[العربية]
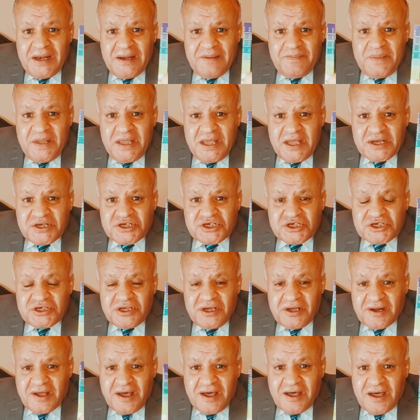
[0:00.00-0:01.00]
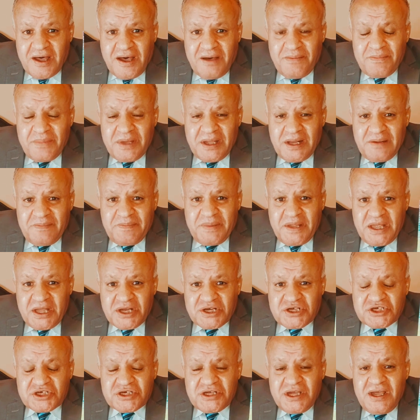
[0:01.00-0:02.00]
البي اتش رقم البي
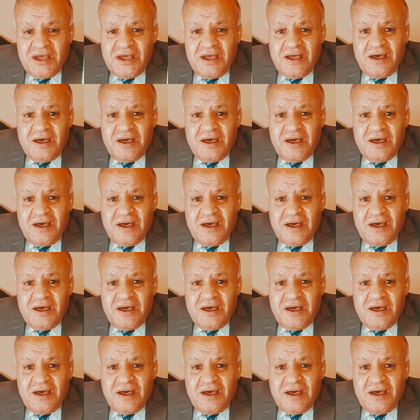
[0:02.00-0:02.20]
اتش